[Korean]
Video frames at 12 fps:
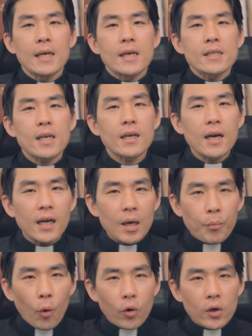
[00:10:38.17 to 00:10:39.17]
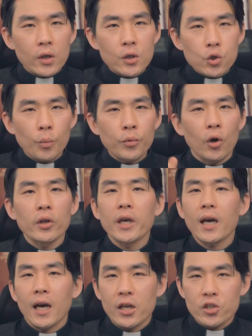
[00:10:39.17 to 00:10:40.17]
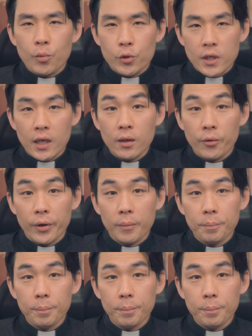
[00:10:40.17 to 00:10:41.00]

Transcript: 생각의 폭을 좀 넓게 가져보자는 거예요.